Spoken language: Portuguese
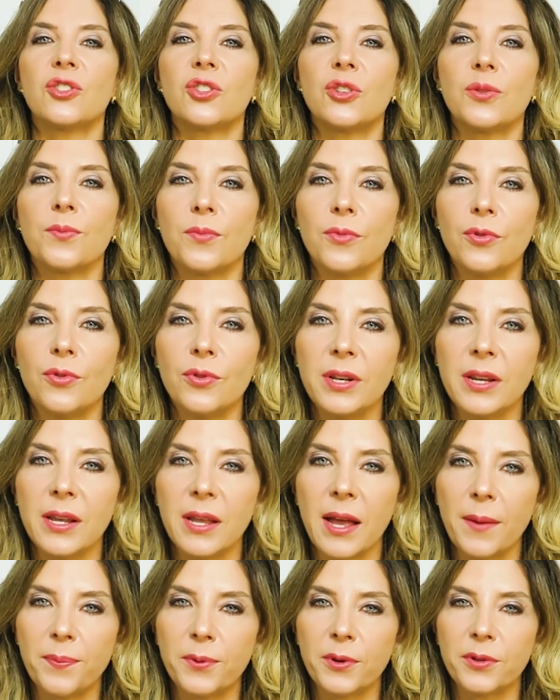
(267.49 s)

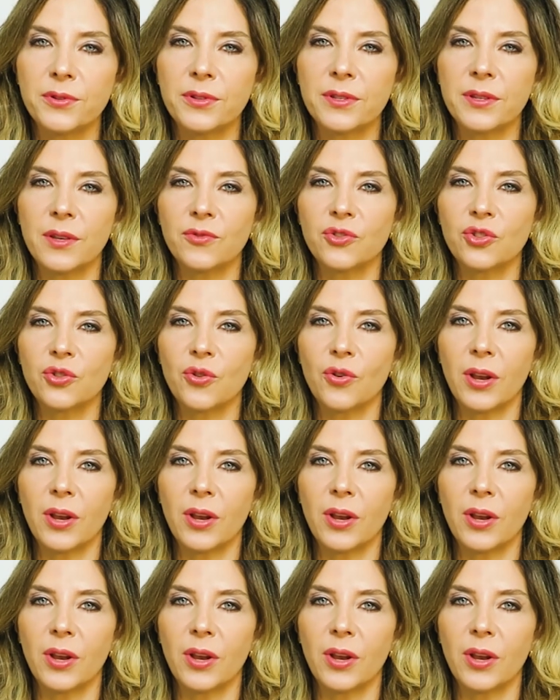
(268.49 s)
estimule a produção de